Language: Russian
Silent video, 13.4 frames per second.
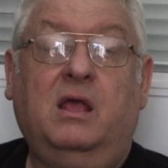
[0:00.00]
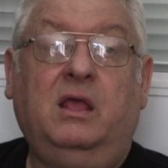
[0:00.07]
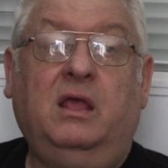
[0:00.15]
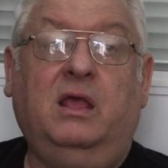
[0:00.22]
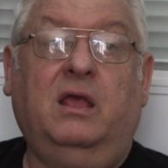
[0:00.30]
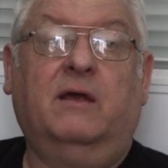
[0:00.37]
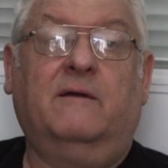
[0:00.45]

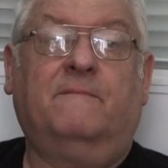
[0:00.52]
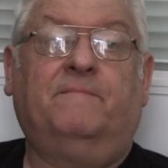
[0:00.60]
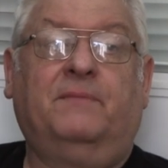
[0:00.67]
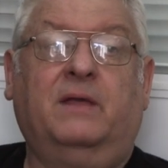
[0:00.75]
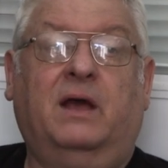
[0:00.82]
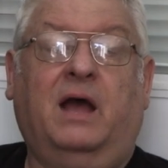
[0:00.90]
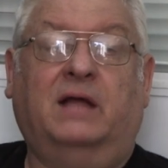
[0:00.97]
И
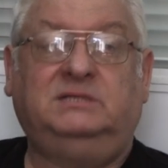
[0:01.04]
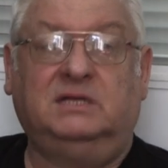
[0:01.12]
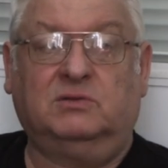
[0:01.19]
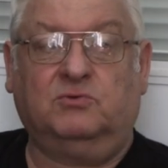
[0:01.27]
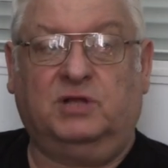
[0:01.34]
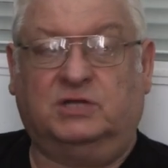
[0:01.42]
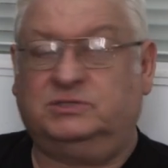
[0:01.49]

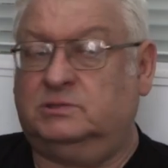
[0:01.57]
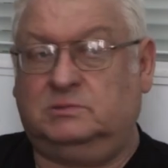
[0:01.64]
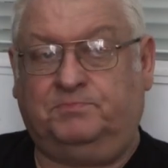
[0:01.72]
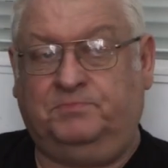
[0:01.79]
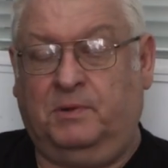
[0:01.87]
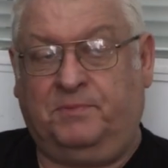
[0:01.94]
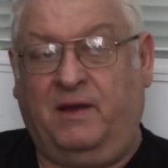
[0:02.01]
один у
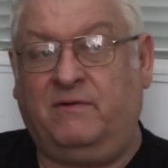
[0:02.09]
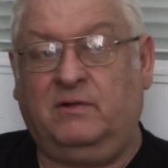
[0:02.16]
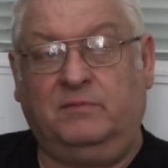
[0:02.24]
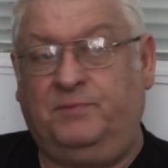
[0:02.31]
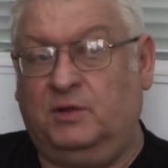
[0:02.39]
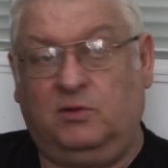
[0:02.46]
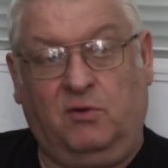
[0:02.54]
нас Павел
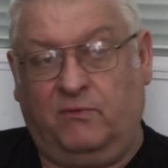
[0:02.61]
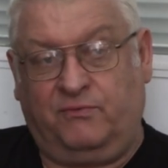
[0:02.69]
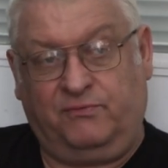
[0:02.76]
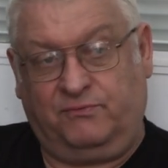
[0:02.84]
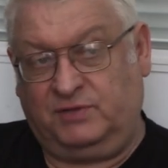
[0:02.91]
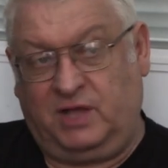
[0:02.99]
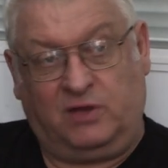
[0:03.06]

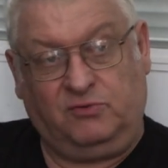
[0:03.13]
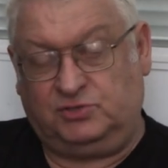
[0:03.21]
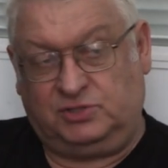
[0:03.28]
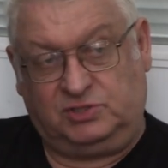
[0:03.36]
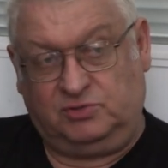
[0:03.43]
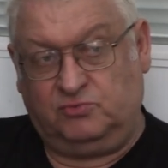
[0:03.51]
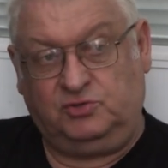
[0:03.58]
Белов,
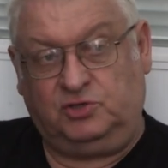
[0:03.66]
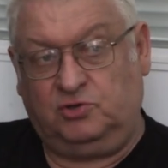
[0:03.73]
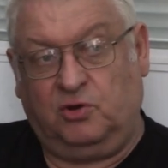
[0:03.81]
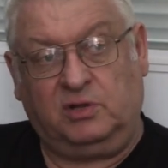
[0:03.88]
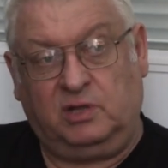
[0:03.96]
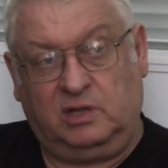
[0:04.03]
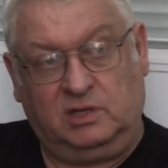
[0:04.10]
выдающийся
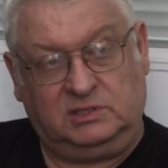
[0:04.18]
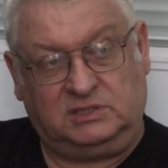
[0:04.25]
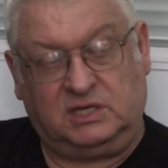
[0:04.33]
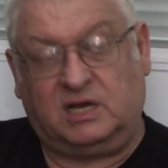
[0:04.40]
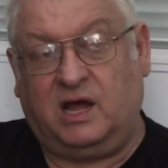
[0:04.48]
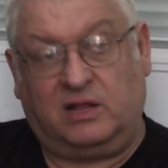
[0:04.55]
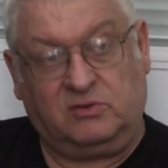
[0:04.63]
ученый,
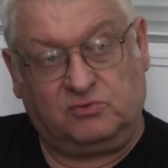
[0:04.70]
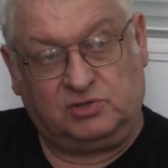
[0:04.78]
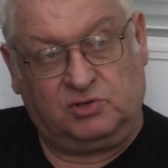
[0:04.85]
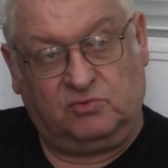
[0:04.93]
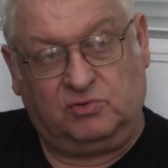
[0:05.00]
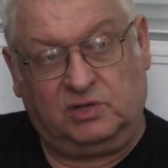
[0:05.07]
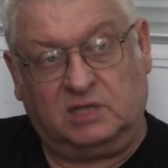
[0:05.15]
декан
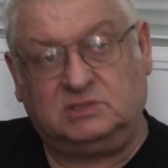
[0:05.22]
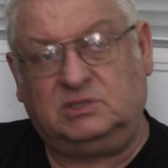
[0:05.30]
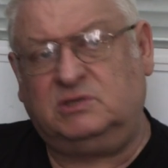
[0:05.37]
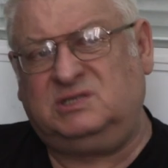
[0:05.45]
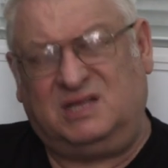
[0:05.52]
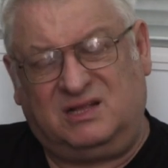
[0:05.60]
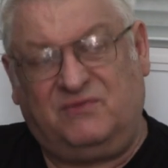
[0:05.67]
уже у нас,
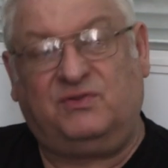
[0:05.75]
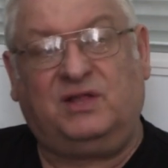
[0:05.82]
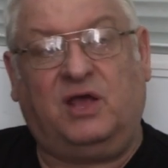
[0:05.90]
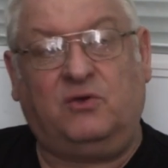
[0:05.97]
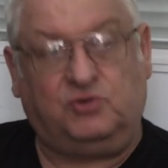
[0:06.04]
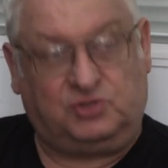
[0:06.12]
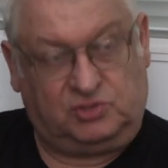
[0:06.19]
и действительно
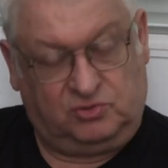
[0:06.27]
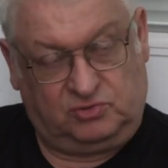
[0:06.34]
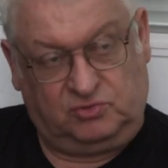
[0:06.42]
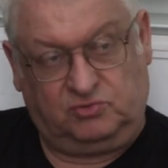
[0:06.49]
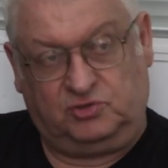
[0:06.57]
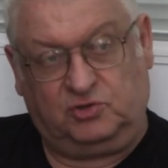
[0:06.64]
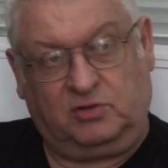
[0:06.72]

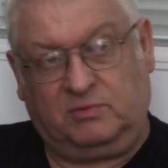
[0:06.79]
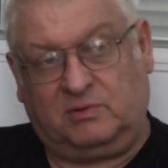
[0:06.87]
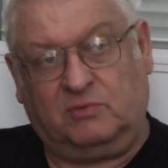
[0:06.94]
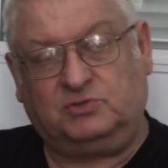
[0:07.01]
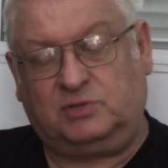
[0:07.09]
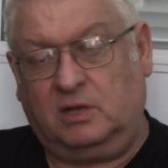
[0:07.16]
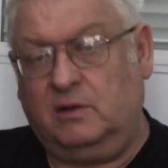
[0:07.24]
выдающийся ученый. А
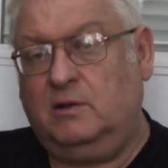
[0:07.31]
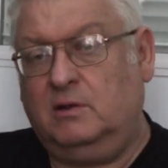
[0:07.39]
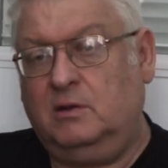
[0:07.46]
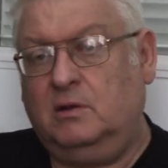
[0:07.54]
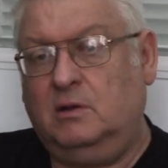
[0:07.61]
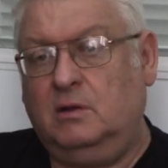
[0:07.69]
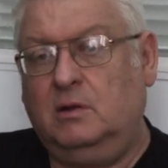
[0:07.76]
где он что...
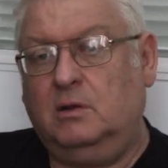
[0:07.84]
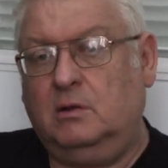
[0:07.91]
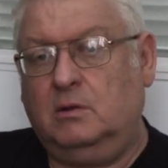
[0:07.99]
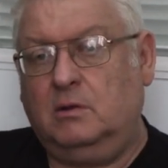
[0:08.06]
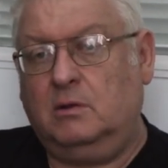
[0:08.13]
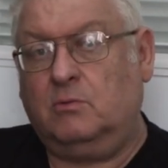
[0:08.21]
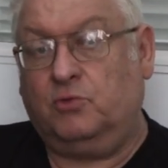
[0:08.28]
работает,
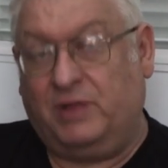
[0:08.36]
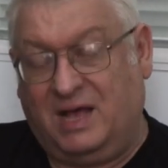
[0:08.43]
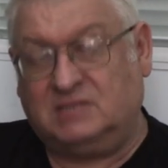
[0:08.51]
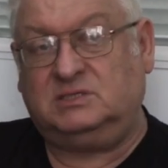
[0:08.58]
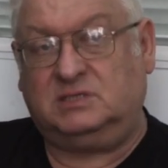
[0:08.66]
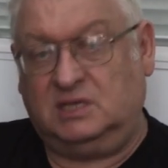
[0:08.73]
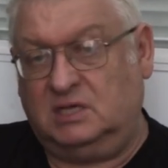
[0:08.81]
Белов? У
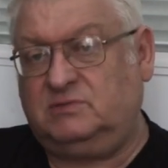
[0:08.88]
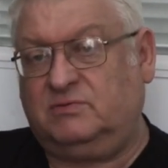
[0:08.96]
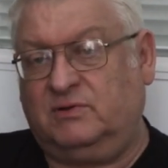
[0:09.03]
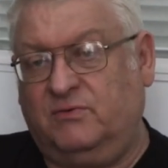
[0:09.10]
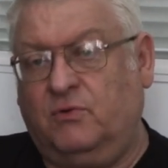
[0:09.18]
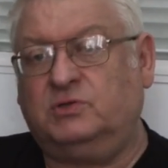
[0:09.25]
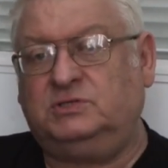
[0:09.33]
нас здесь,
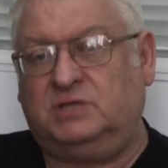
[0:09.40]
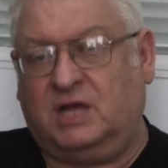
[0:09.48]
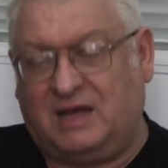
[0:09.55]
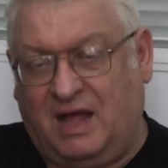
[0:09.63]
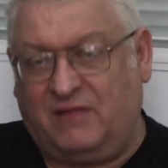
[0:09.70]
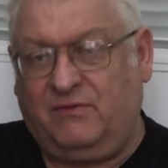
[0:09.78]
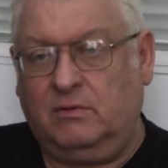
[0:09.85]
он, здесь он
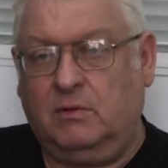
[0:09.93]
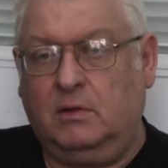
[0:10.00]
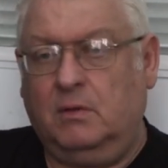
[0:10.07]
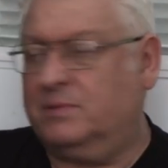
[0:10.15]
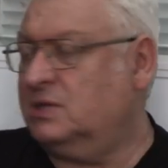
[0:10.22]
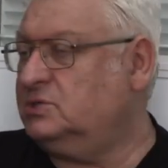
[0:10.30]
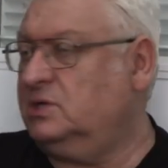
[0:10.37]
декан,
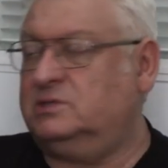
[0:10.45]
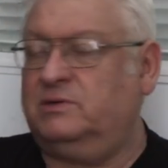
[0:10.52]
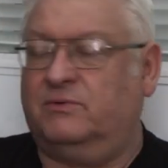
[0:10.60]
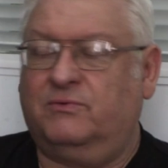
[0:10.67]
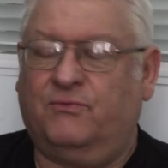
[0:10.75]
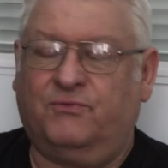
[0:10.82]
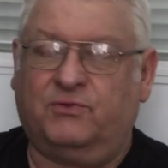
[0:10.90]
подождите,
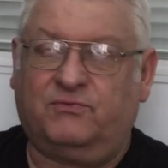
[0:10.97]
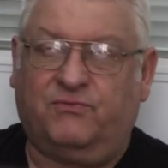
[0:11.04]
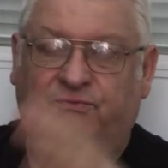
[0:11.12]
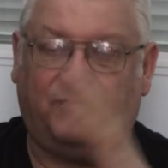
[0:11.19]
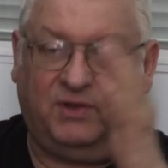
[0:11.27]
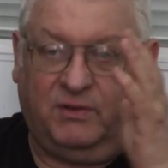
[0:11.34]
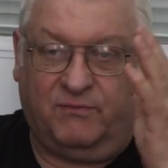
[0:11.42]
вот
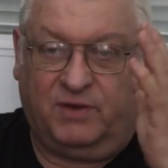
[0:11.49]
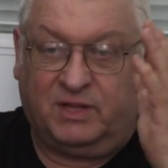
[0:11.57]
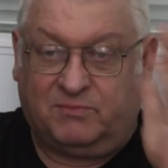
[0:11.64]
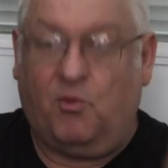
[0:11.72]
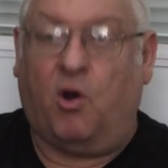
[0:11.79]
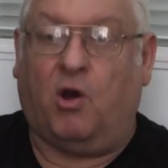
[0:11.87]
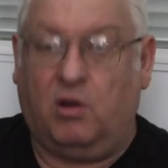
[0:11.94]
в,
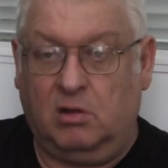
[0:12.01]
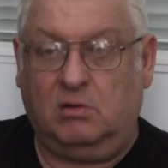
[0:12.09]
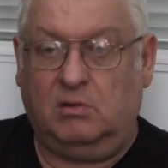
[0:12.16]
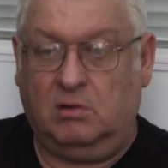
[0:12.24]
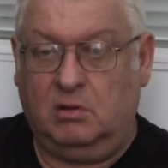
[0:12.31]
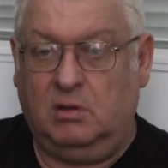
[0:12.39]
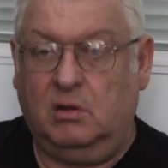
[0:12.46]
Литмо.
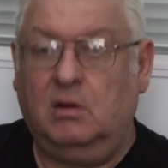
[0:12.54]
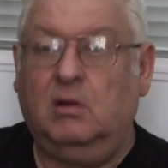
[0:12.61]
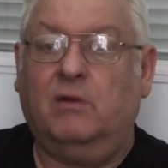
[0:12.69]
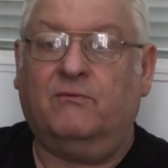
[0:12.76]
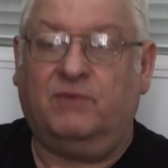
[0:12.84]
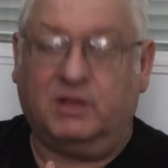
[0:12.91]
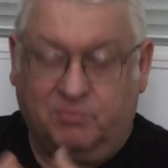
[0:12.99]
В Литмо,
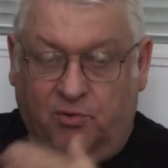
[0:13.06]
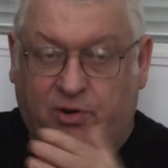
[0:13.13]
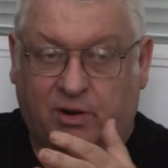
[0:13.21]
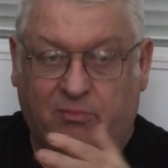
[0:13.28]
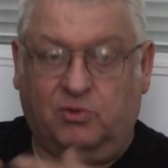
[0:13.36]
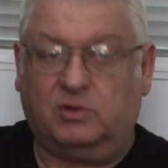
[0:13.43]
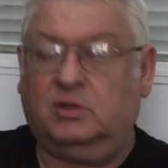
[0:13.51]
да. В Литмо так.
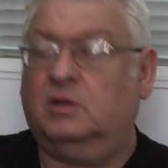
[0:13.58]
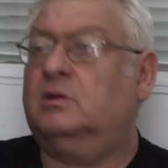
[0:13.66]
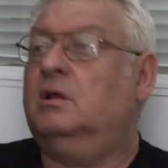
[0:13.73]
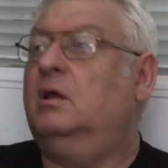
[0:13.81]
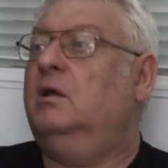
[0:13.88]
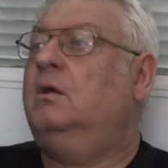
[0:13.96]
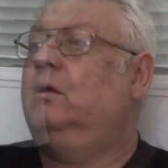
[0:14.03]
работает.
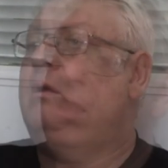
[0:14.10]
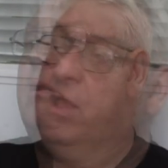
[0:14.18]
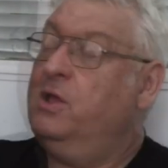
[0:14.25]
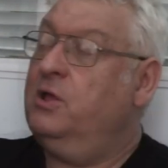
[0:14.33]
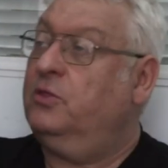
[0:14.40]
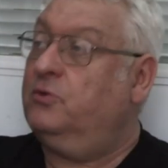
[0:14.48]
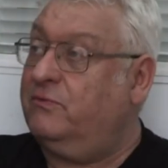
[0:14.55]

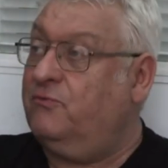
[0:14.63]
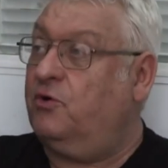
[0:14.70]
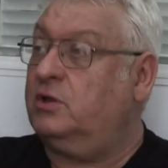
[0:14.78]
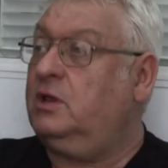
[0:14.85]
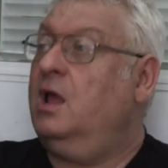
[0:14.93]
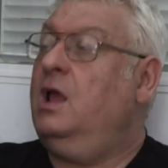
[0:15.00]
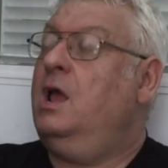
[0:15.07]
Ну
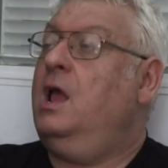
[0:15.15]
вот,